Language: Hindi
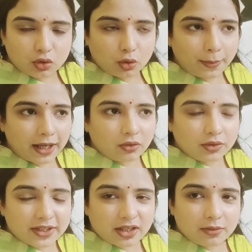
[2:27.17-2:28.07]
दोपहर को
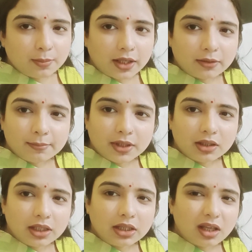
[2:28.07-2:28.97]
जैसे व्रत में
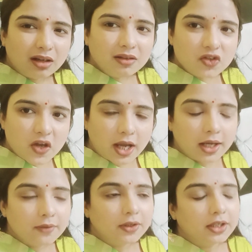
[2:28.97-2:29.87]
लेते हैं ना
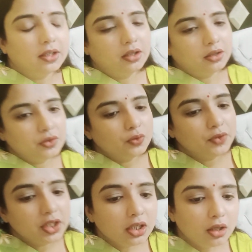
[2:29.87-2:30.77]
चाय वगैरह जो
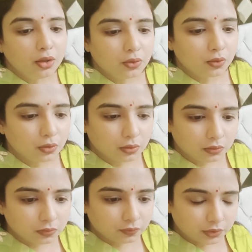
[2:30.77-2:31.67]
भी तो
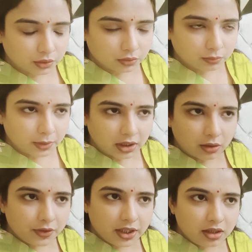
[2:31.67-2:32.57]
वो
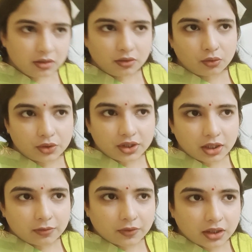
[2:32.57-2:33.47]
बनाऊंगी थोड़ी
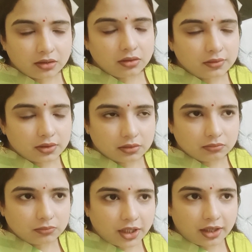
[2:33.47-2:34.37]
देर बाद
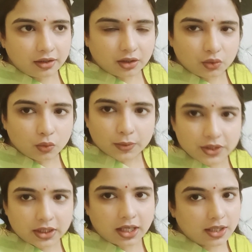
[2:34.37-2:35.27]
डेढ़ या दो
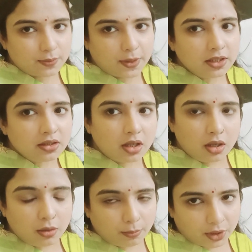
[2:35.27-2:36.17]
बजे के आसपास
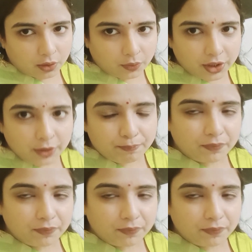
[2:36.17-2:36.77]
बनाऊंगी